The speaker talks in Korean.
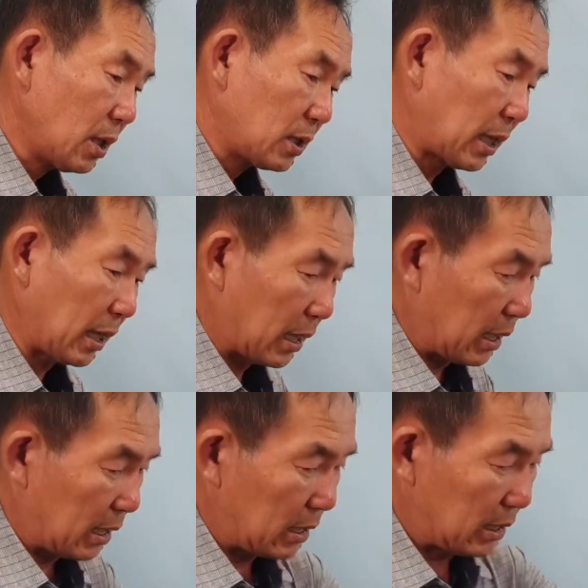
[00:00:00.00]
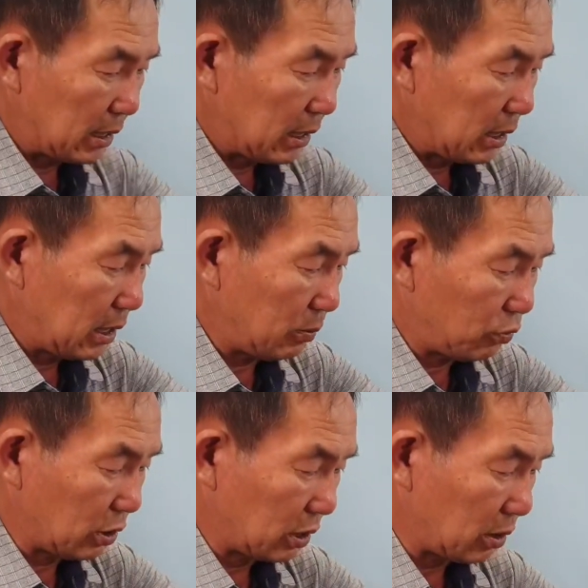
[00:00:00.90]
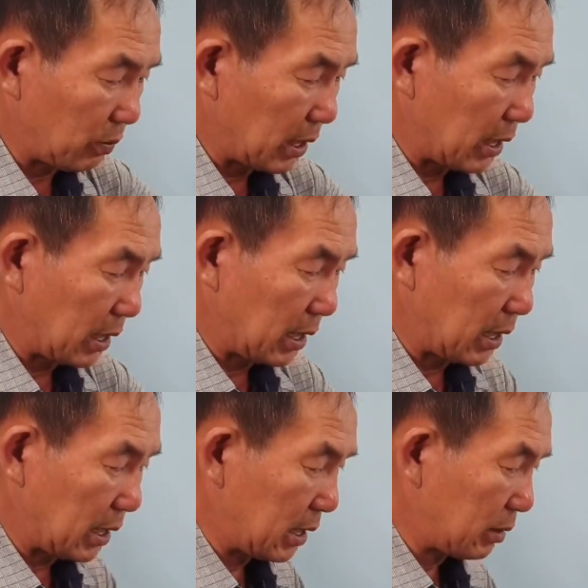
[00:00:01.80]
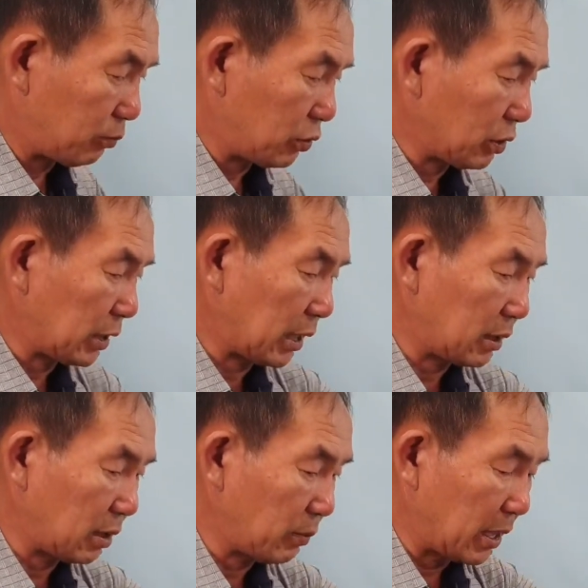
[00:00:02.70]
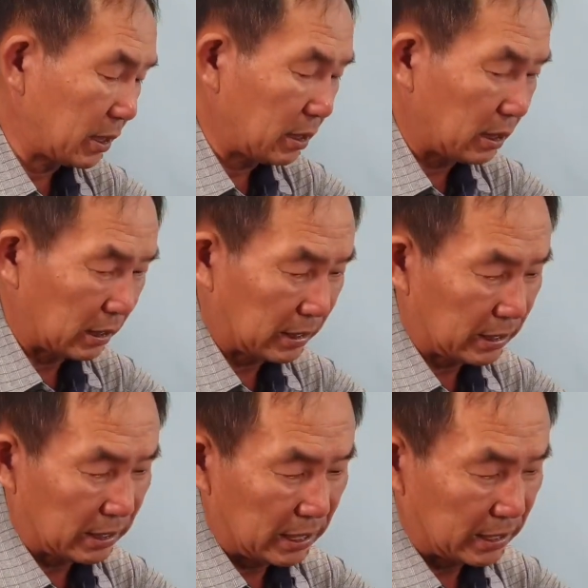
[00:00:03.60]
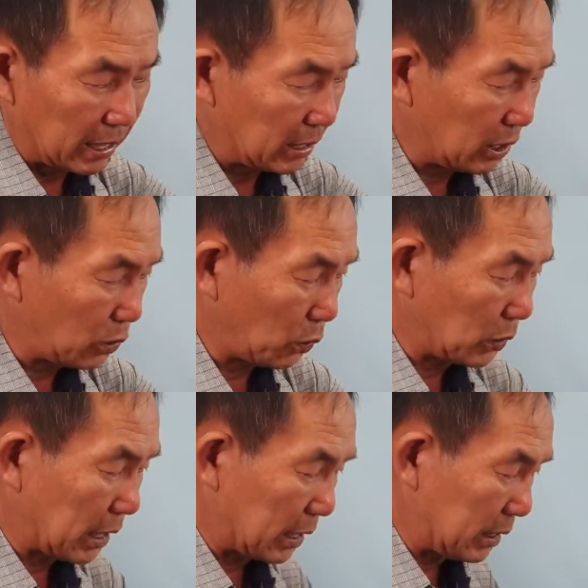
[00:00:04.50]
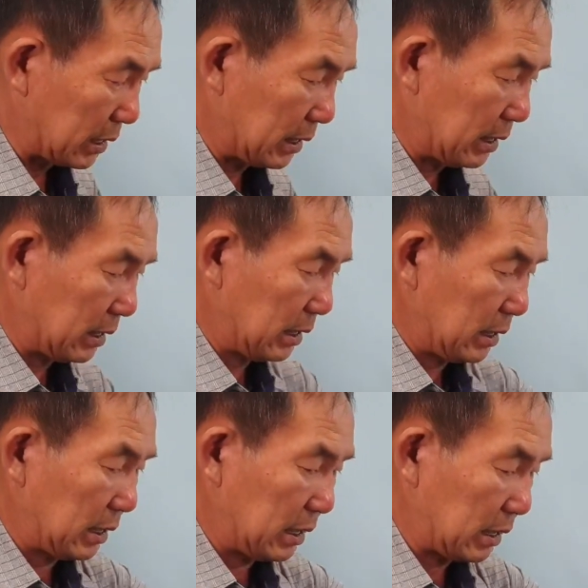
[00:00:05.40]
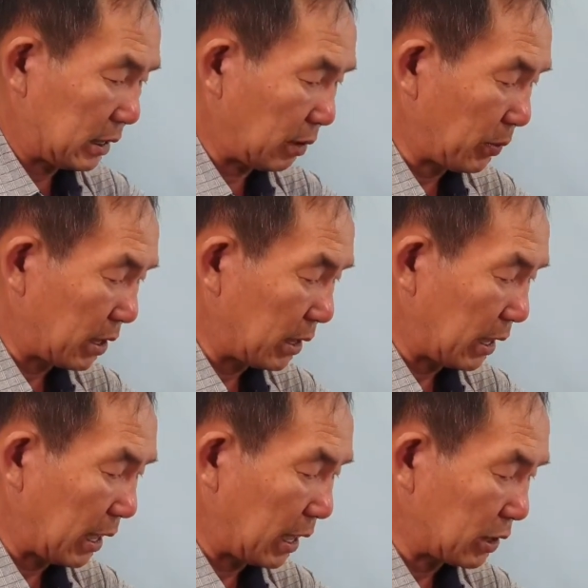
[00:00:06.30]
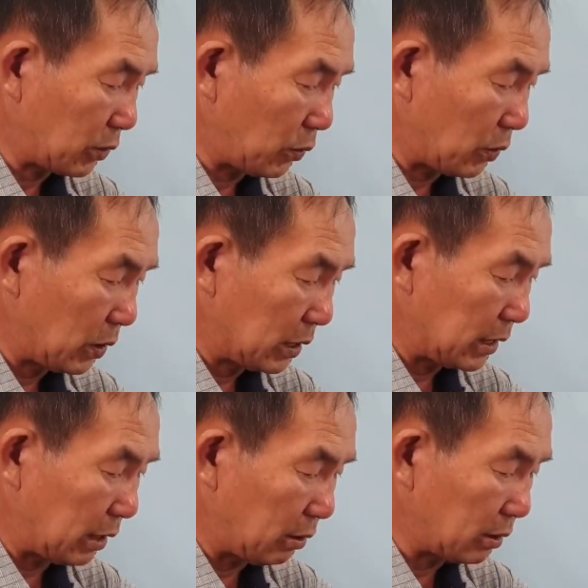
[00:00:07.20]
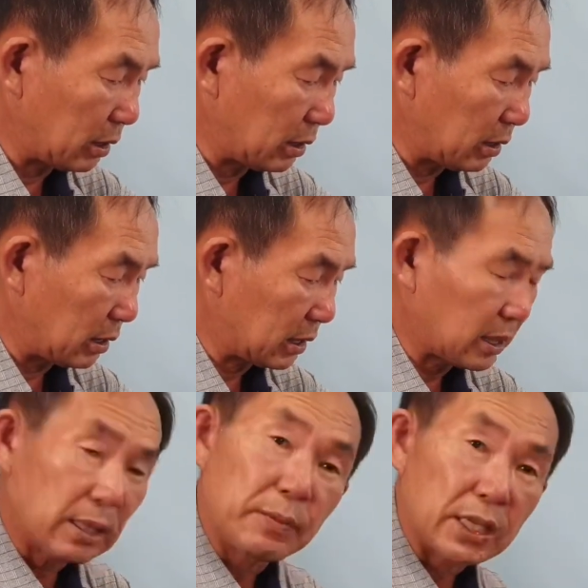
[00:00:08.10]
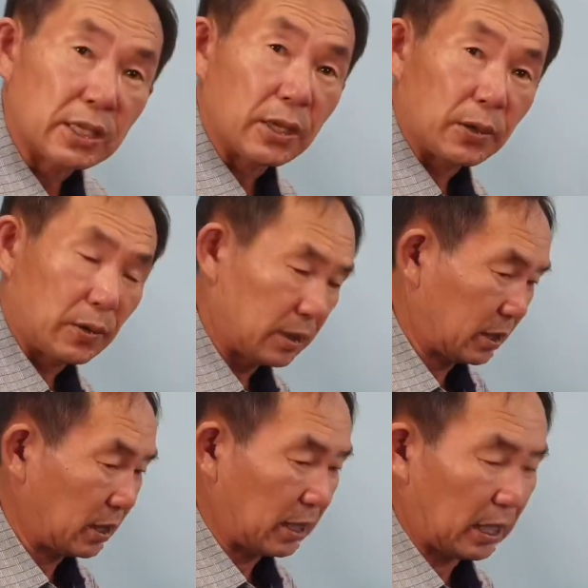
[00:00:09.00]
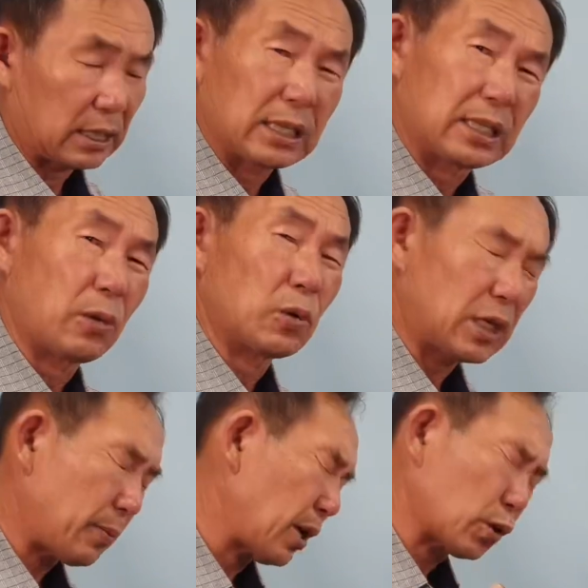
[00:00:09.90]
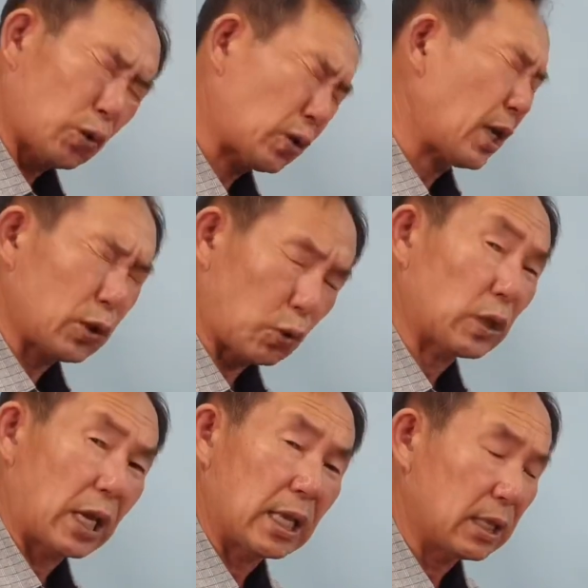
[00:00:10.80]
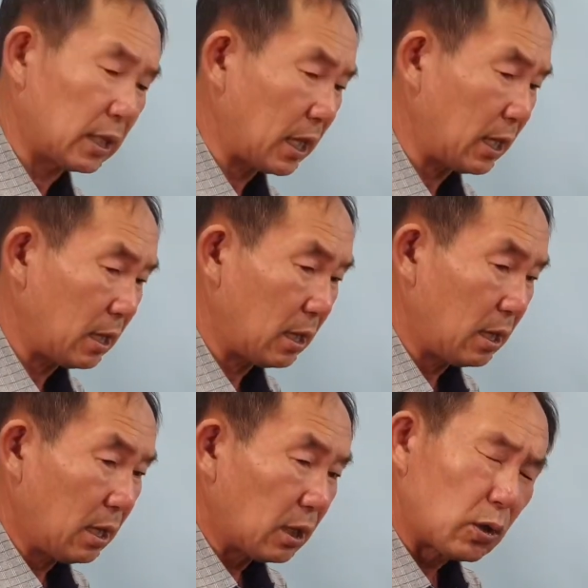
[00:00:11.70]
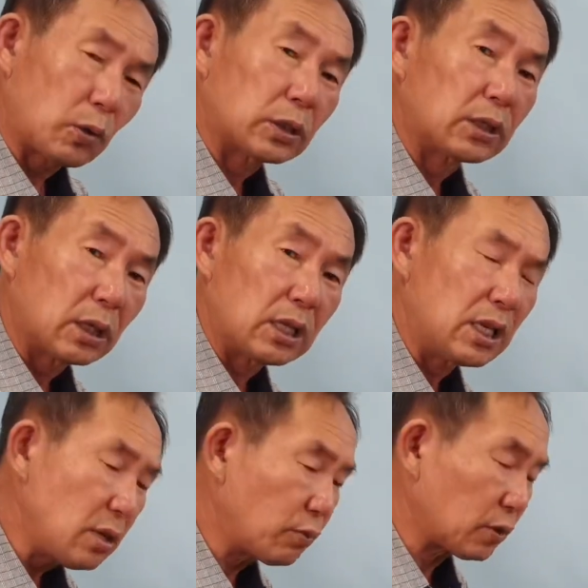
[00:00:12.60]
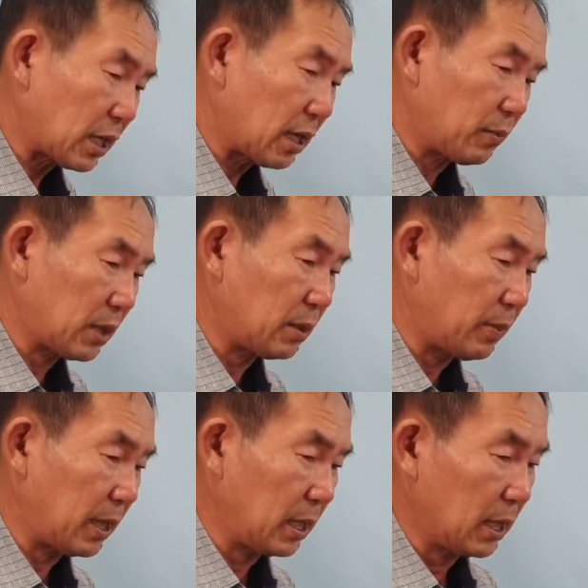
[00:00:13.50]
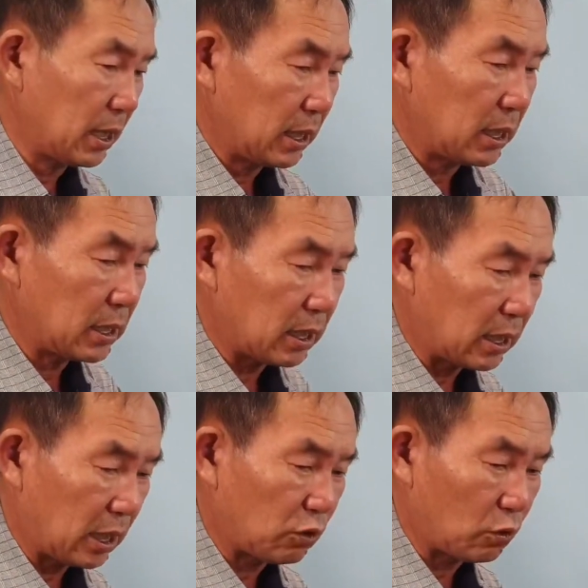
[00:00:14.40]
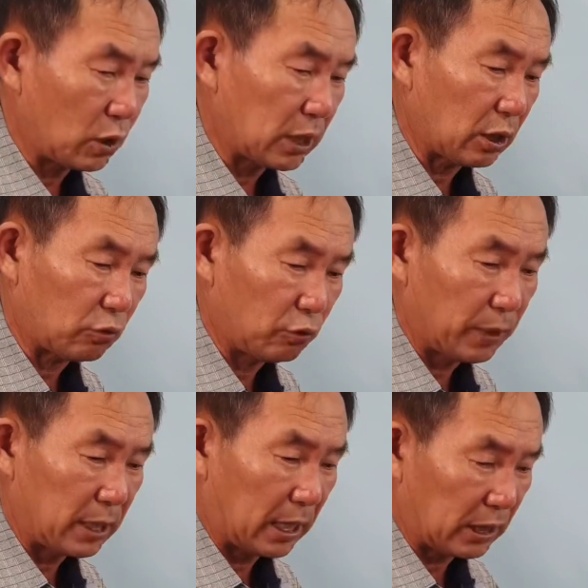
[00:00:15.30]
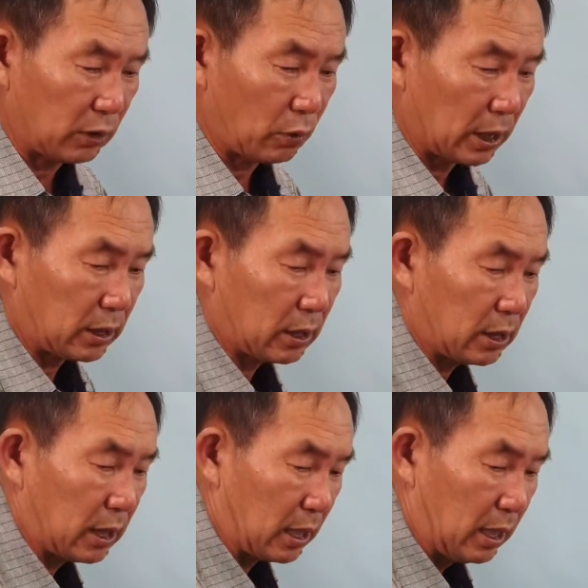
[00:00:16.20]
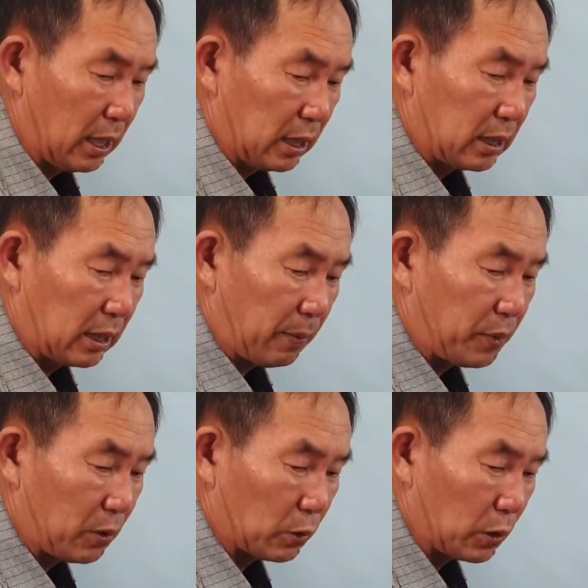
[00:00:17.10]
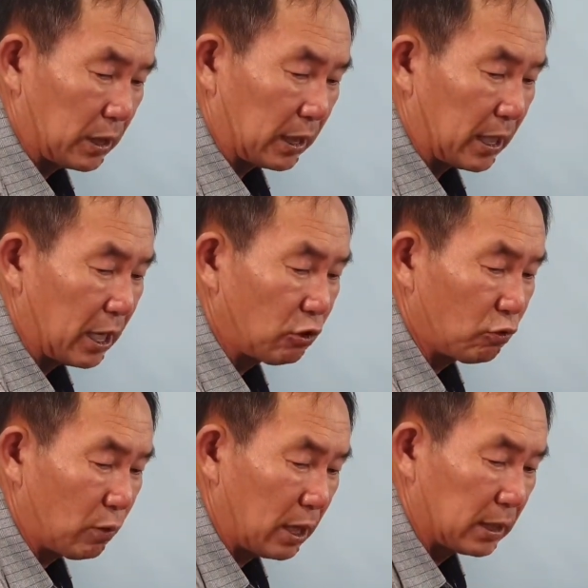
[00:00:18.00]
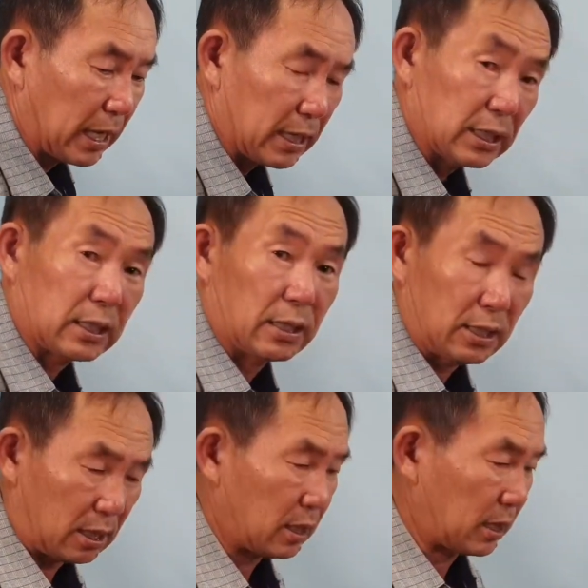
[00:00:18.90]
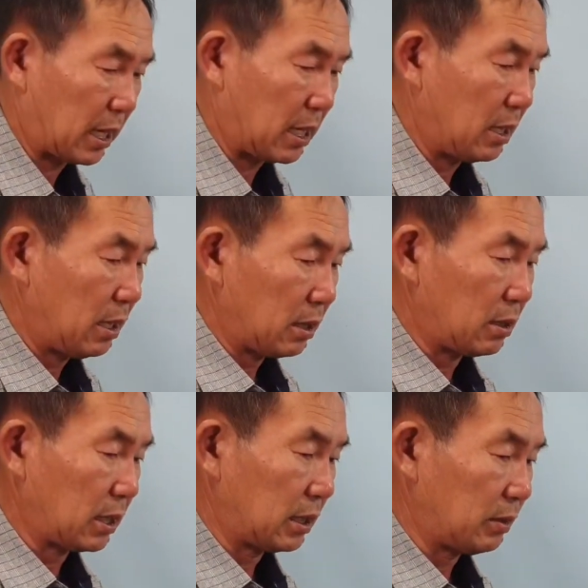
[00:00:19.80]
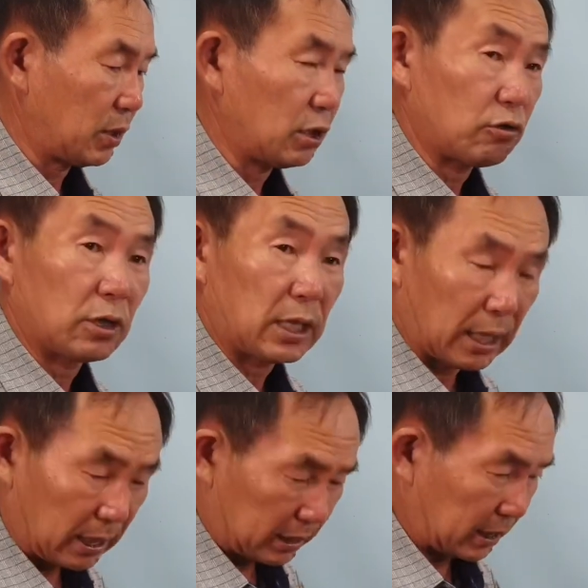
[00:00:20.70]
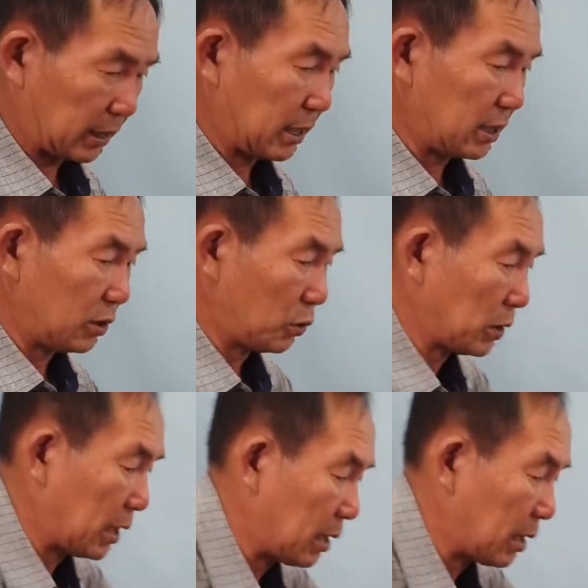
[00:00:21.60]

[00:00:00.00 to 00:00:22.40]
제가 이 무등 경매, 무등산 경매에서 이 세지소사를 예, 경매를 해가지고 이제 얻은 느낌이 있어요. 그 전까지는 저 혼자 막 좋다 좋다 했는데 그리고 그걸 일부 사람들만 인정을 해주고 이렇게 구매를 하시곤 하셨는데 그때 비로소 이제 대중화 가능성을 열었다. 거기에 의미를 두는데 제가 세지소사